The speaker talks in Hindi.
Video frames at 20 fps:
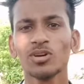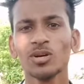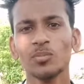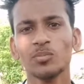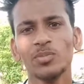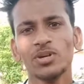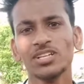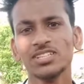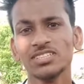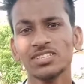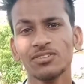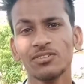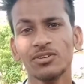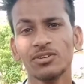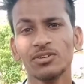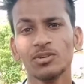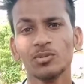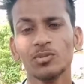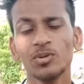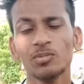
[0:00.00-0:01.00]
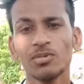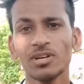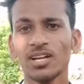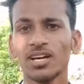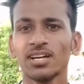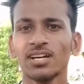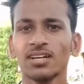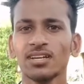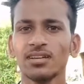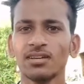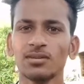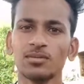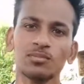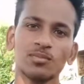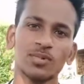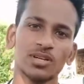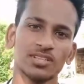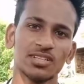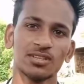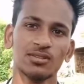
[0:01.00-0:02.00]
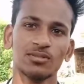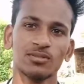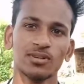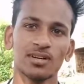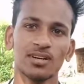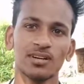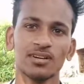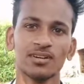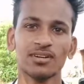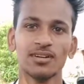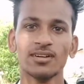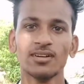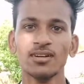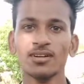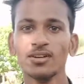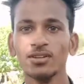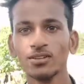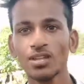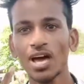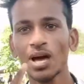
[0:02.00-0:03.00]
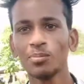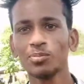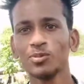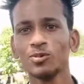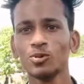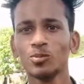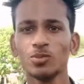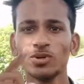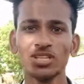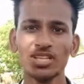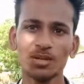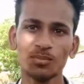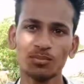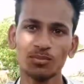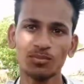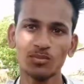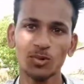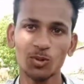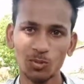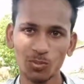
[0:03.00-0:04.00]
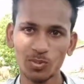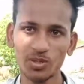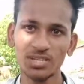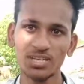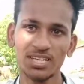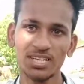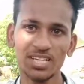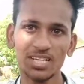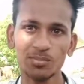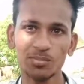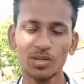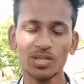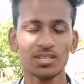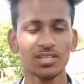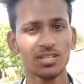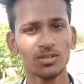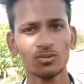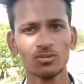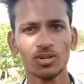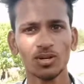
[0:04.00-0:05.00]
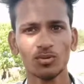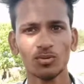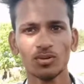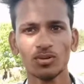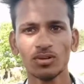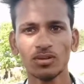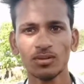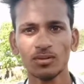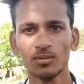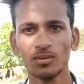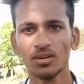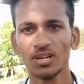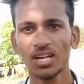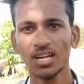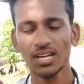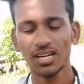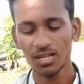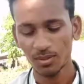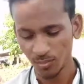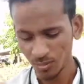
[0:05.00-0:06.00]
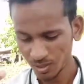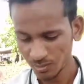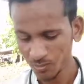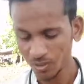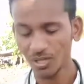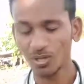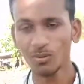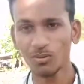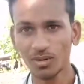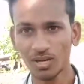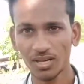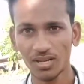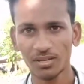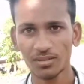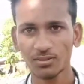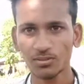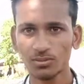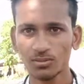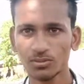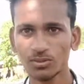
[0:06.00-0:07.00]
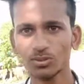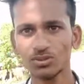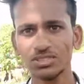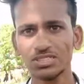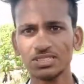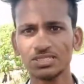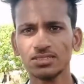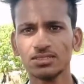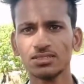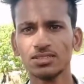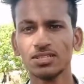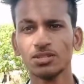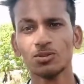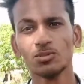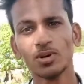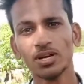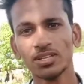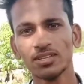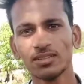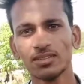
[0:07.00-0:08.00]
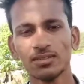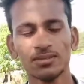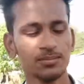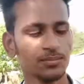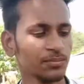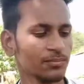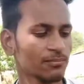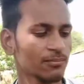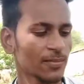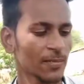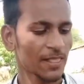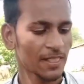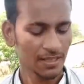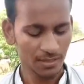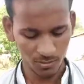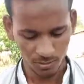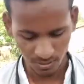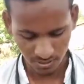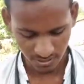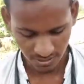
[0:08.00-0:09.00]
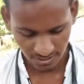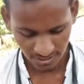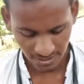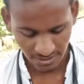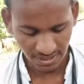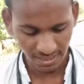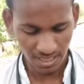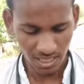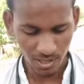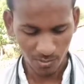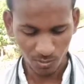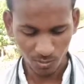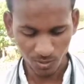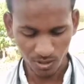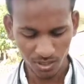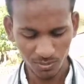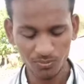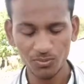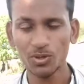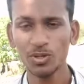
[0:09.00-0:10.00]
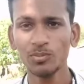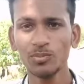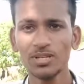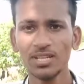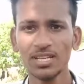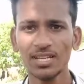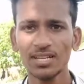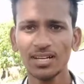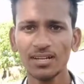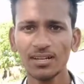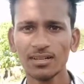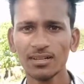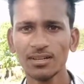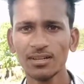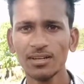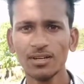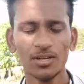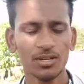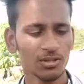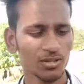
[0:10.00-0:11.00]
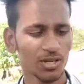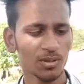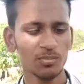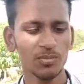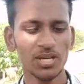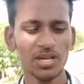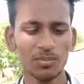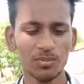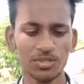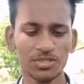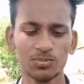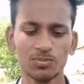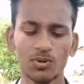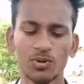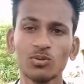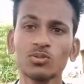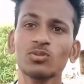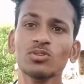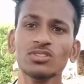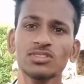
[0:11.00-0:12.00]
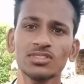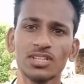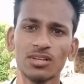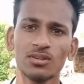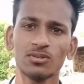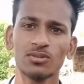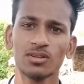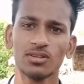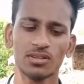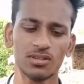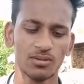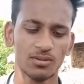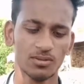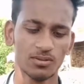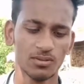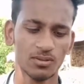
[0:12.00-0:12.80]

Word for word: कंपेरिजन वीडियो भी बनाकर बता दूंगा तो आपको मतलब ऊपर लिंक में दे दूंगा वो अगर मैं बनाऊंगा कुछ दिनों बाद तो जैसे कि आपको ये फ़ोन मिलेगा तो अब मैं अब इस फ़ोन को चालू करता हूँ